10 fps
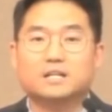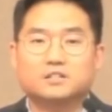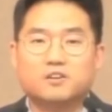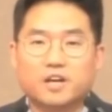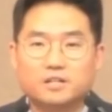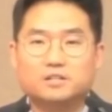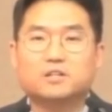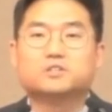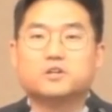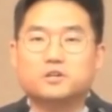그거에
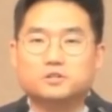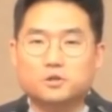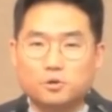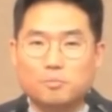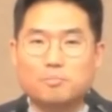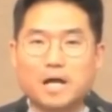끌려서 서로